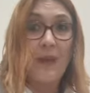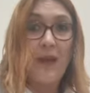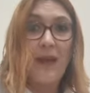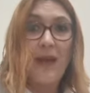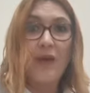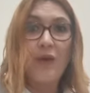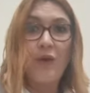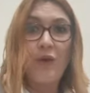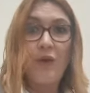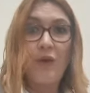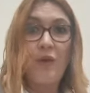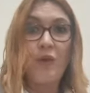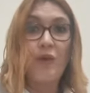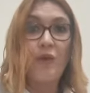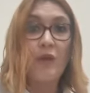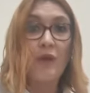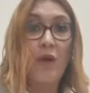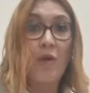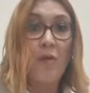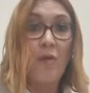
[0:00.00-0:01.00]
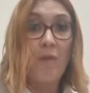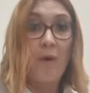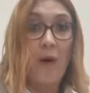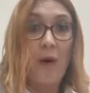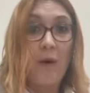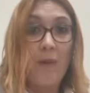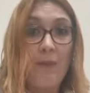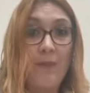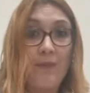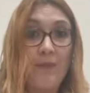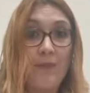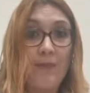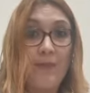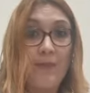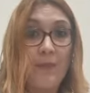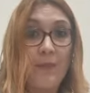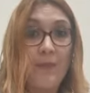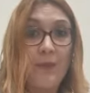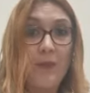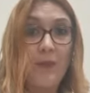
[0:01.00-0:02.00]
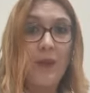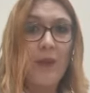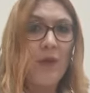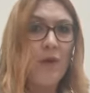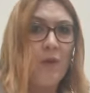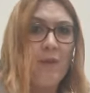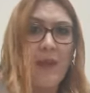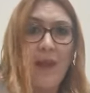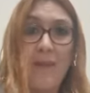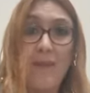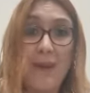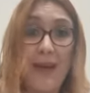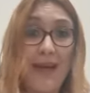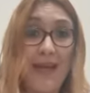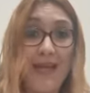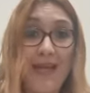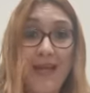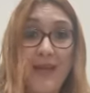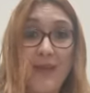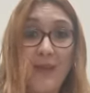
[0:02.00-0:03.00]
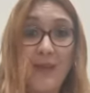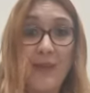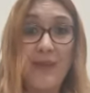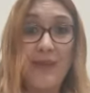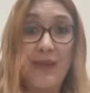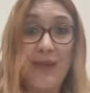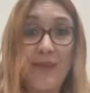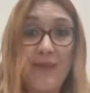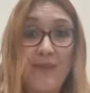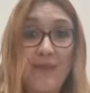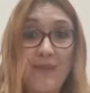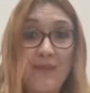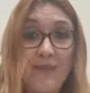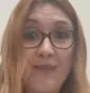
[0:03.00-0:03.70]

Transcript: La conosco da un po' e non mi ha mai delusa.